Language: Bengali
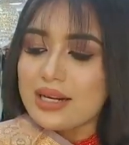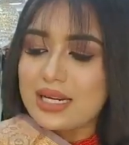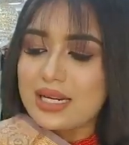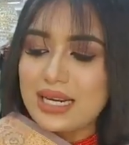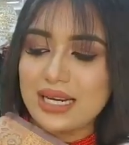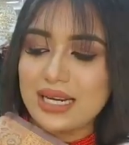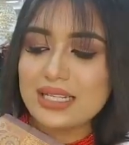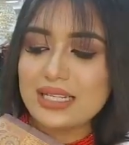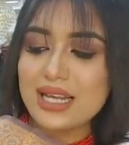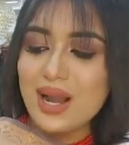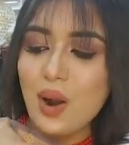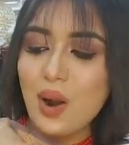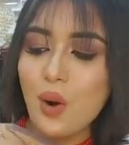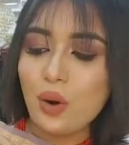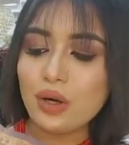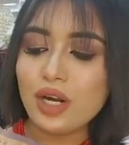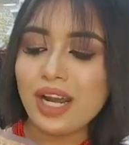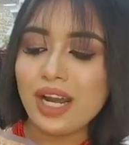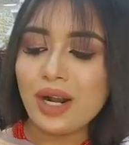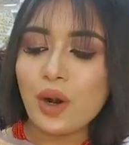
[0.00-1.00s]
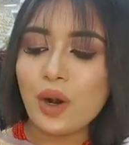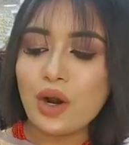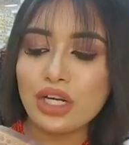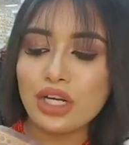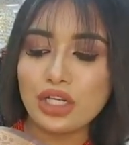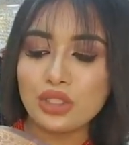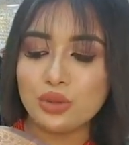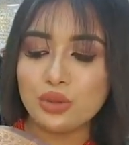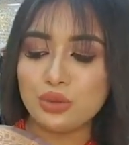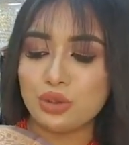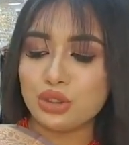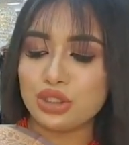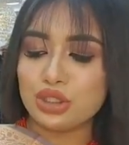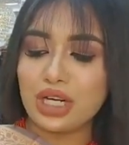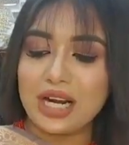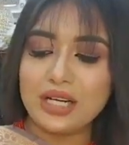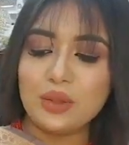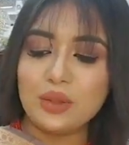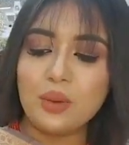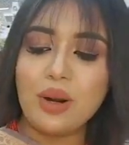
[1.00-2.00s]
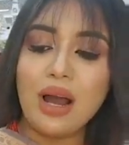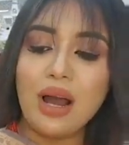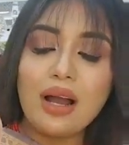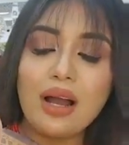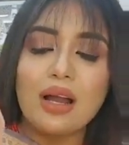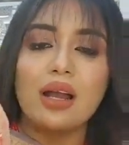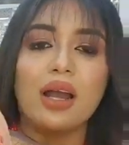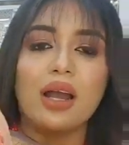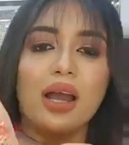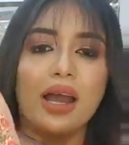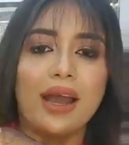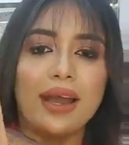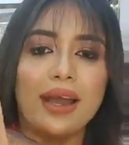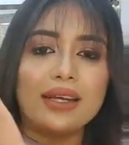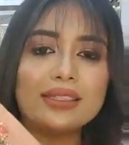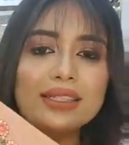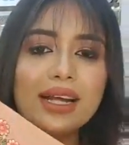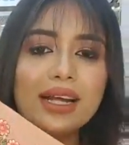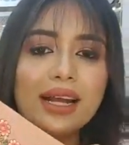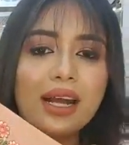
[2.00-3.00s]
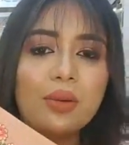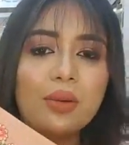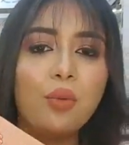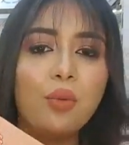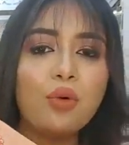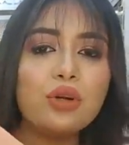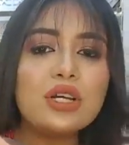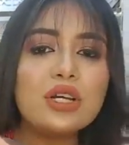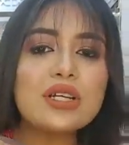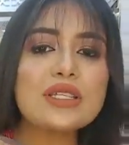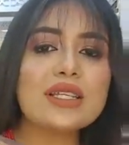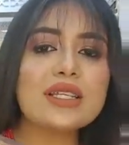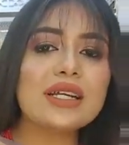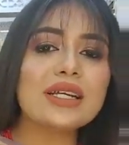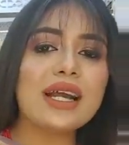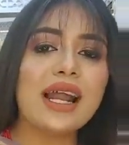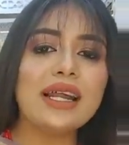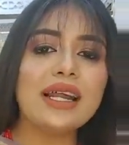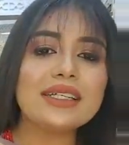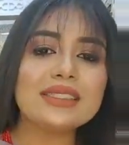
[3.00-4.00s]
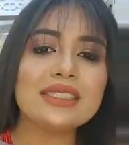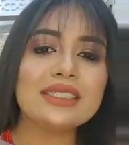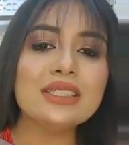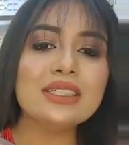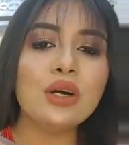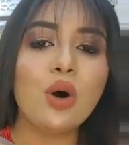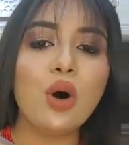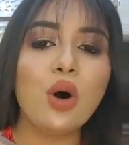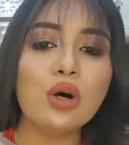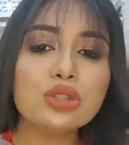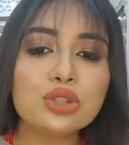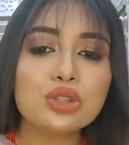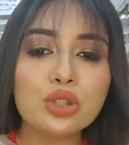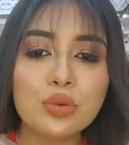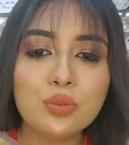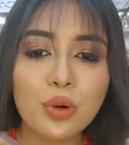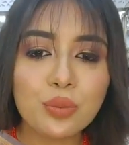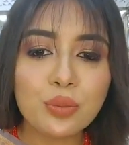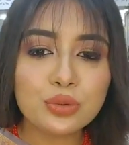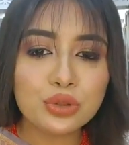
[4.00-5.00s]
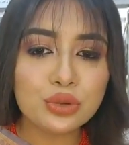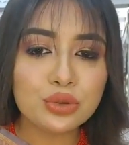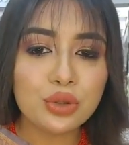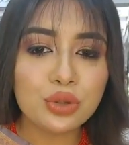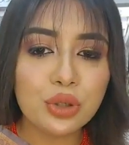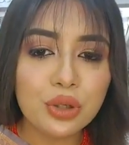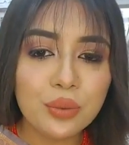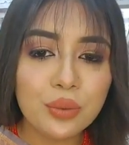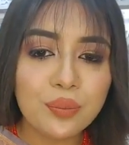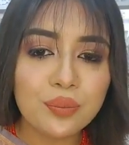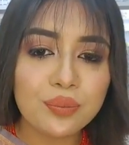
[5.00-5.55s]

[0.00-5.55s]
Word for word: ঠিক আছে অনেক অনেক সুন্দর শাড়িগুলা এই যে দেখেন বুটিক্স এর কালেকশন অসম্ভব সুন্দর